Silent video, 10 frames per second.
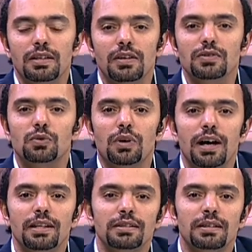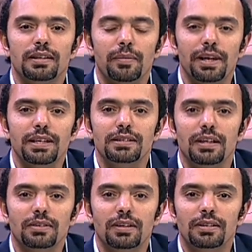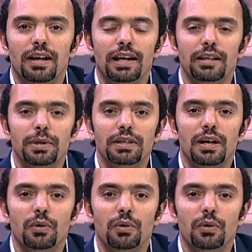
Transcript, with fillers: تصدر عن جمعية النهضة العلمية